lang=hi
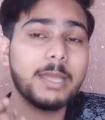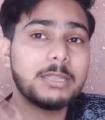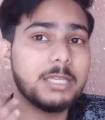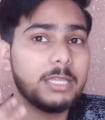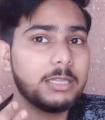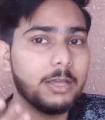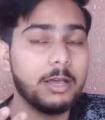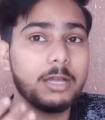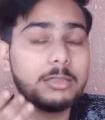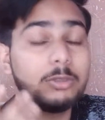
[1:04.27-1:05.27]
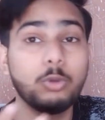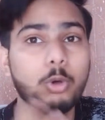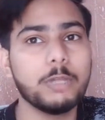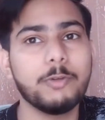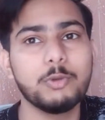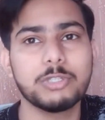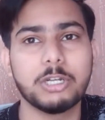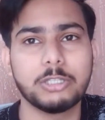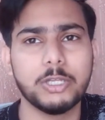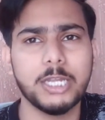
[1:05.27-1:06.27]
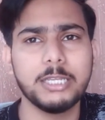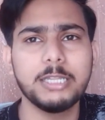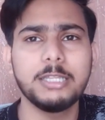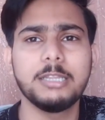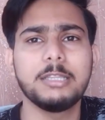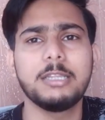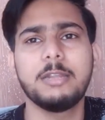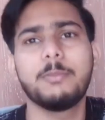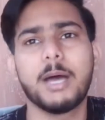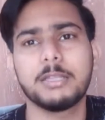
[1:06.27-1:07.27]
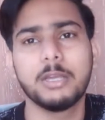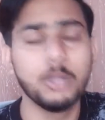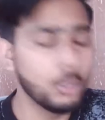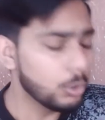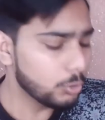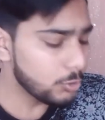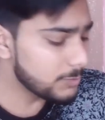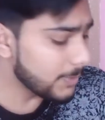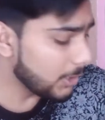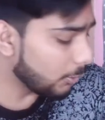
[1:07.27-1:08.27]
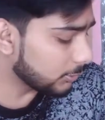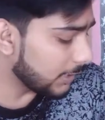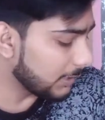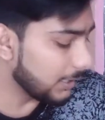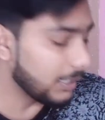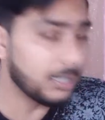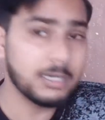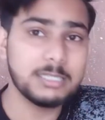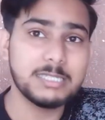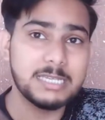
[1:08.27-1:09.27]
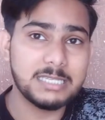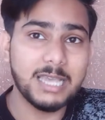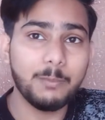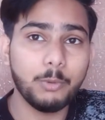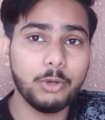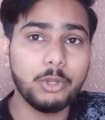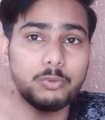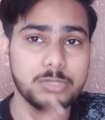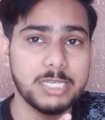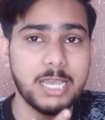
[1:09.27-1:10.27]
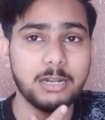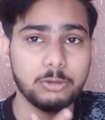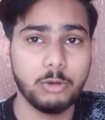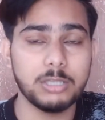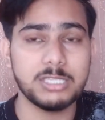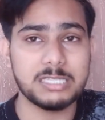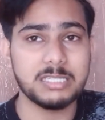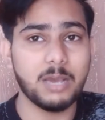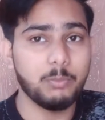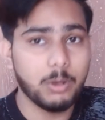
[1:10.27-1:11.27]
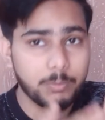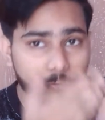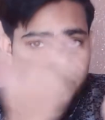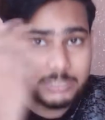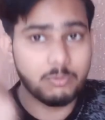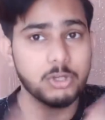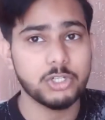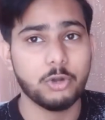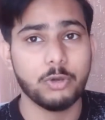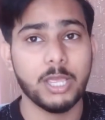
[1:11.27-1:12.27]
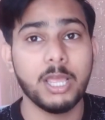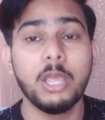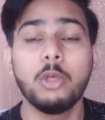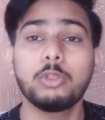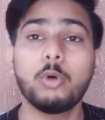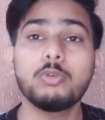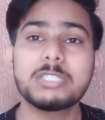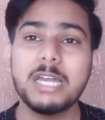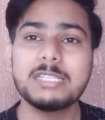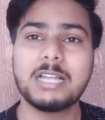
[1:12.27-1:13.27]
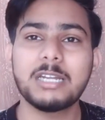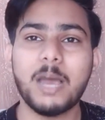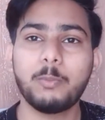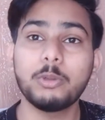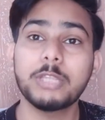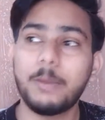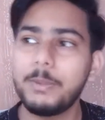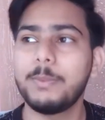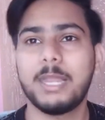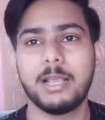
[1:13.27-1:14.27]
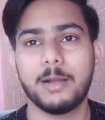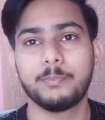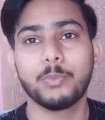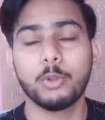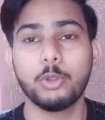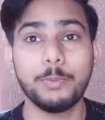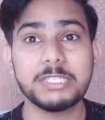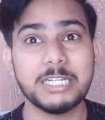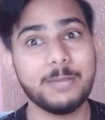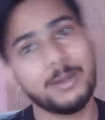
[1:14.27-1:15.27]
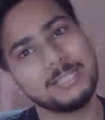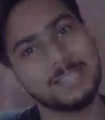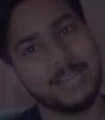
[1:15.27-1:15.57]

में मैं तीन दो दफ़ा यूज़ करता हूँ यानी कि तीन तीन दिन बाद तो इसमें ये होता है कि जैसे आप लोगों ने यूज़ किया ना तो जैसे आप लोग अपना फेस वॉश करोगे तो उसका रिजल्ट आपको तब भी मिलेगा तो फिर चलिए मैंने